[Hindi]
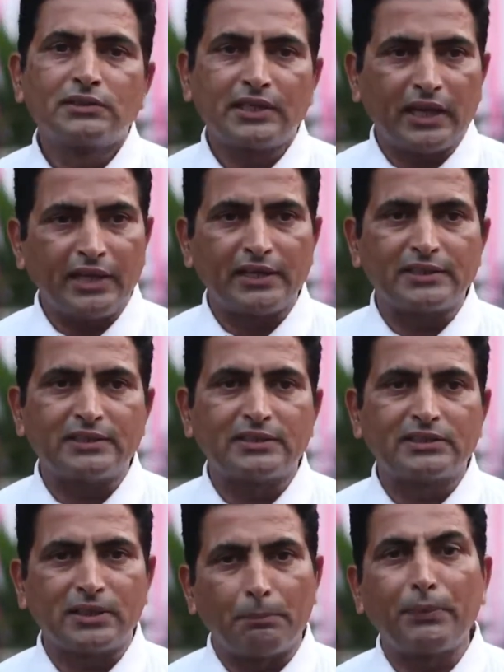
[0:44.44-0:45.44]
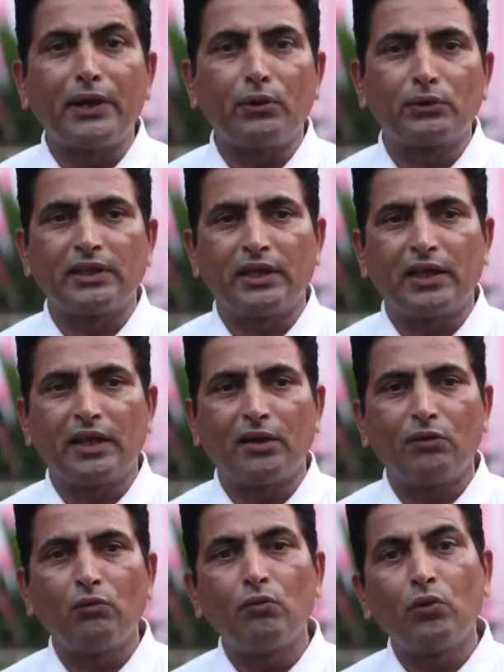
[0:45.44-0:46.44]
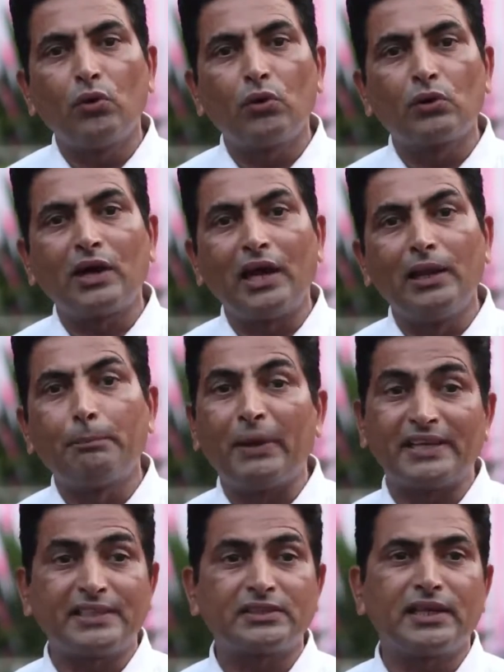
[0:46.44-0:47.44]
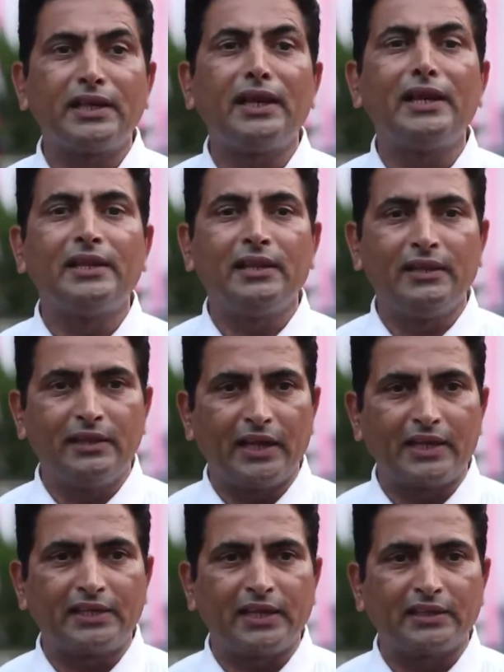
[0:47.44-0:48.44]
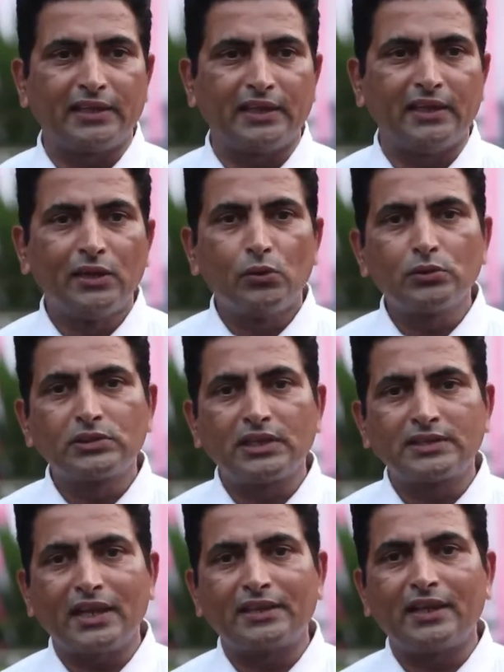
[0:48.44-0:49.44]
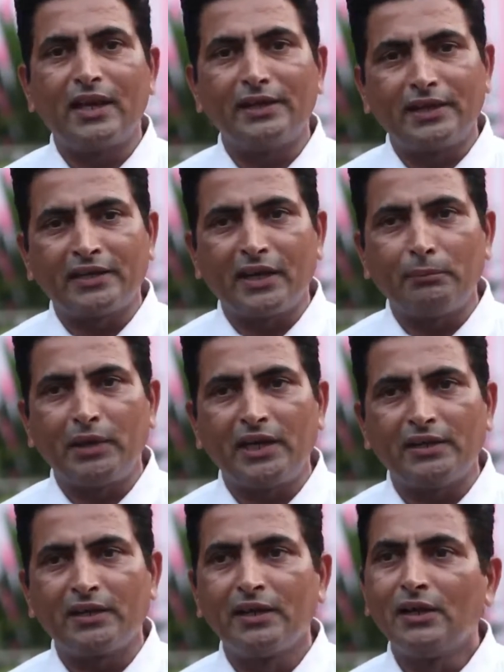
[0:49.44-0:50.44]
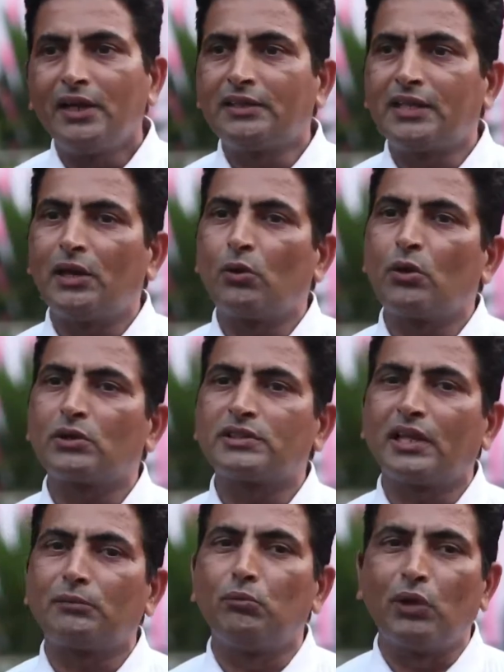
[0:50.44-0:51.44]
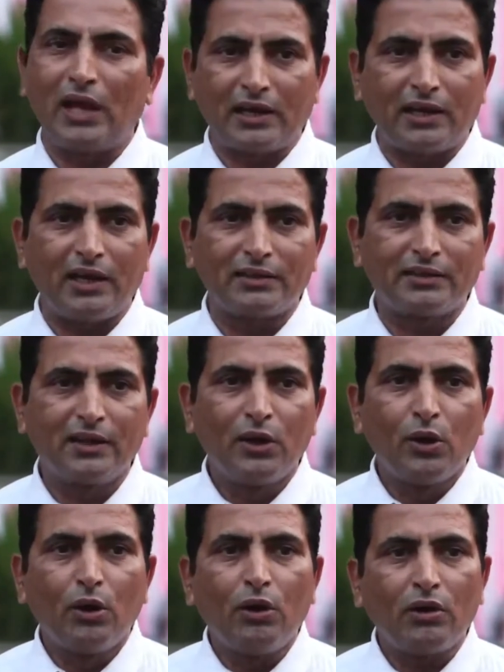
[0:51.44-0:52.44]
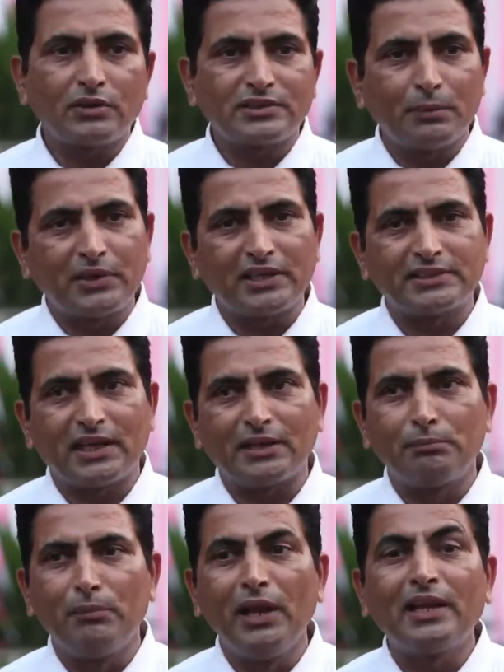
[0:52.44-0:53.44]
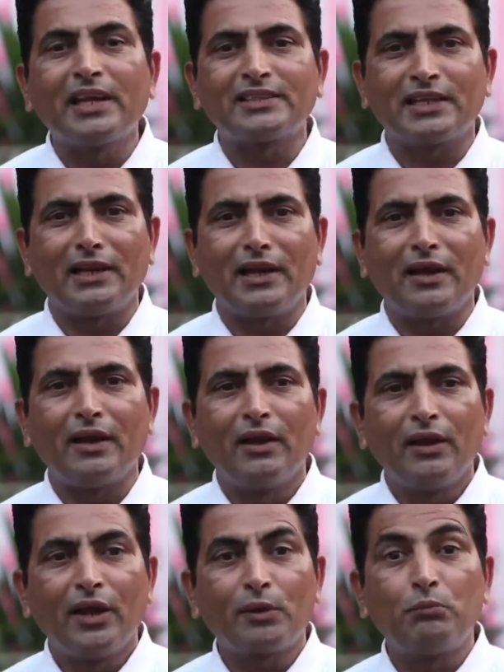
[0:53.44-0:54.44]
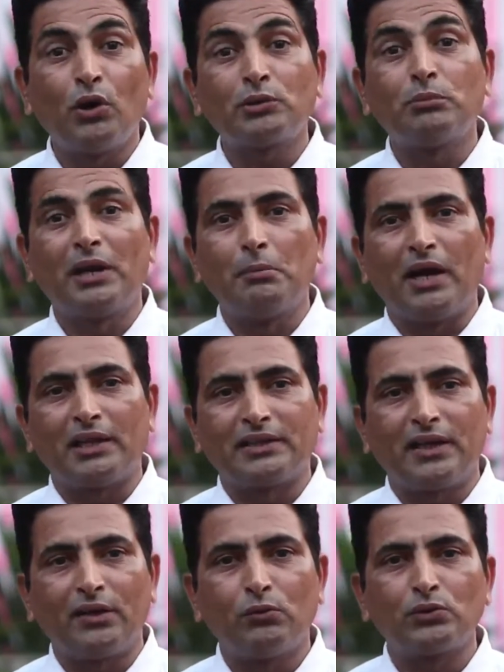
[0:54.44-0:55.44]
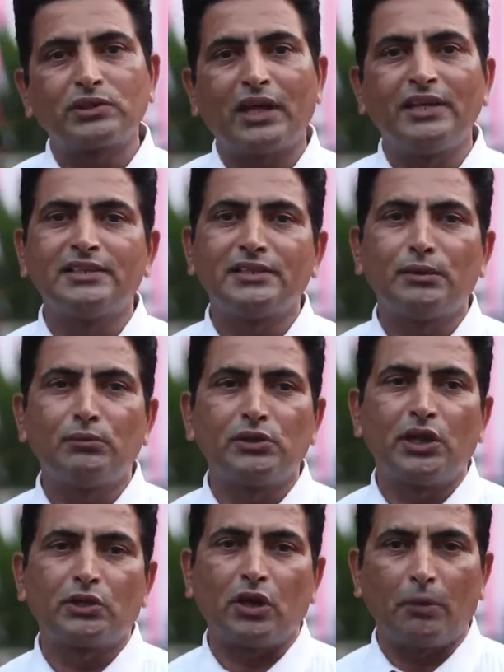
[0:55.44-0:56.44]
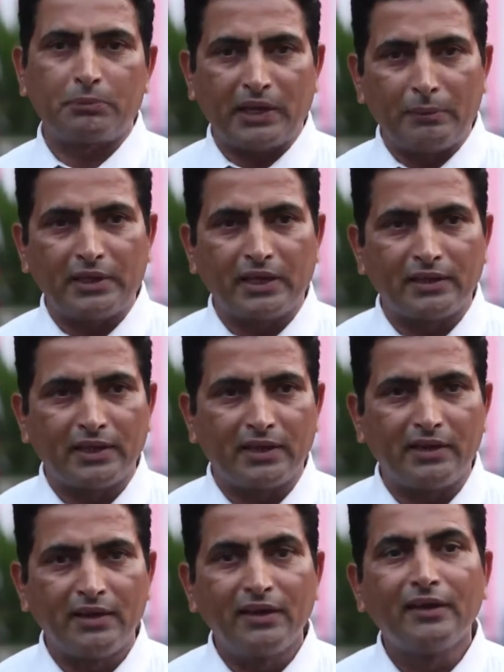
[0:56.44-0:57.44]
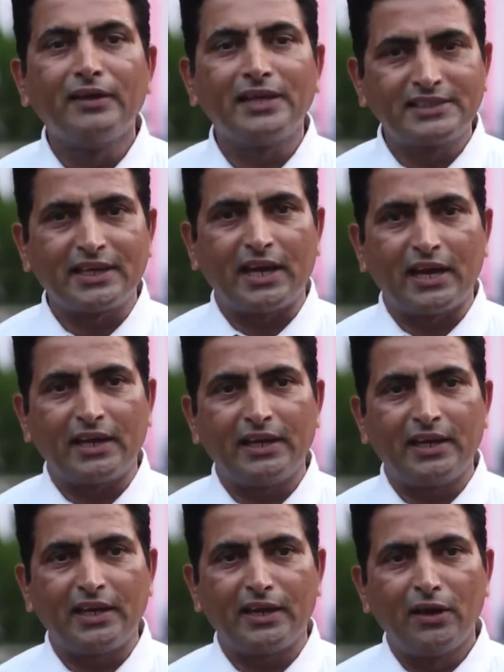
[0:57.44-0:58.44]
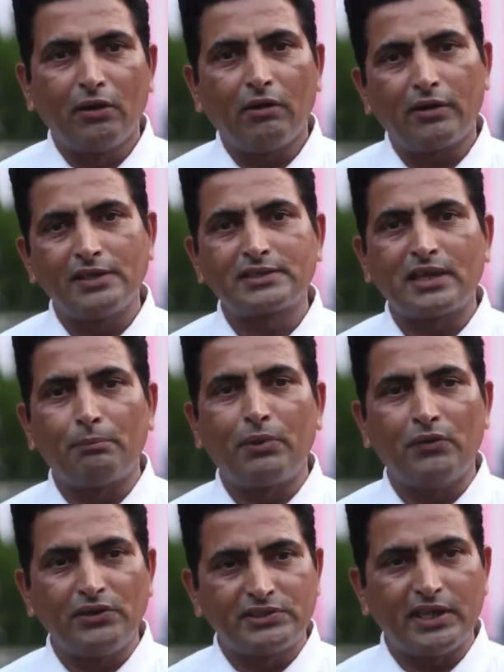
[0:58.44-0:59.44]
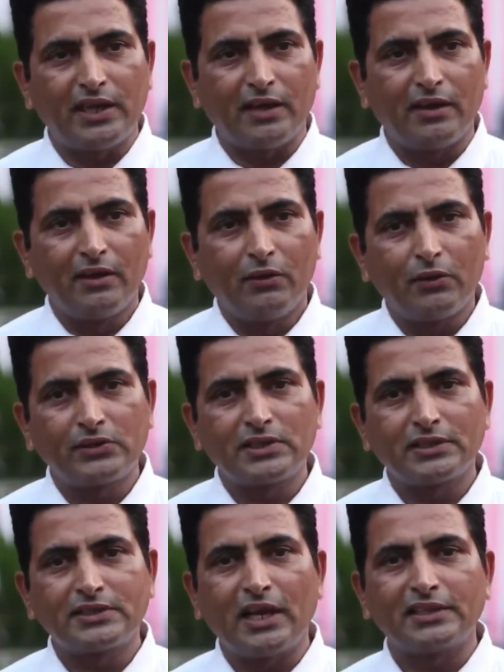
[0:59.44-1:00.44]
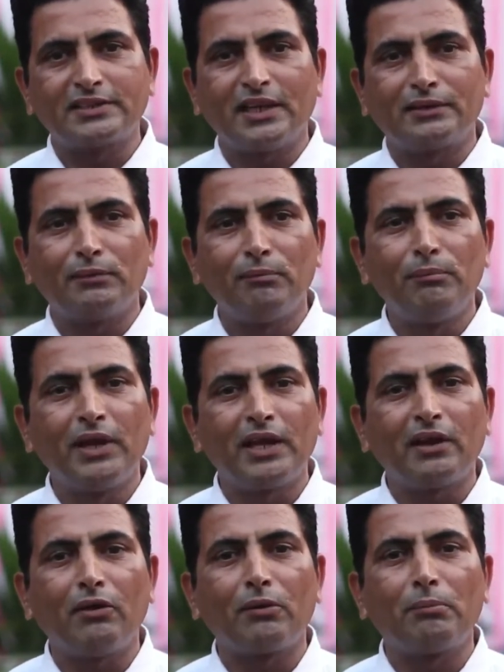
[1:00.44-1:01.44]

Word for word: सारे सपने होते हैं वो खाली पैसे से नहीं देखे जाते उसके साथ एंटरटेनमेंट इतने लोगों के साथ मुलाकात और सबके साथ मिल के चलना एक बहुत बड़ी बात है वो सारी चीज़ें मुझे टॉप टाइम के अंदर नज़र आ रही है और इसका भविष्य और इसके साथ साथ मेरा